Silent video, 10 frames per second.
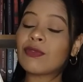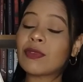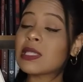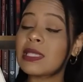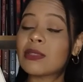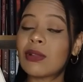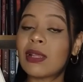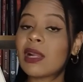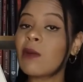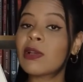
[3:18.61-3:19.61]
você se
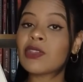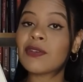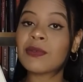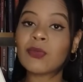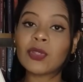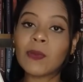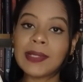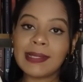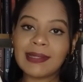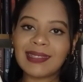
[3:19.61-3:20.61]
tornará uma jovem muito
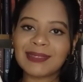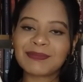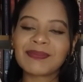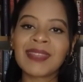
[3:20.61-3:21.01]
bonita.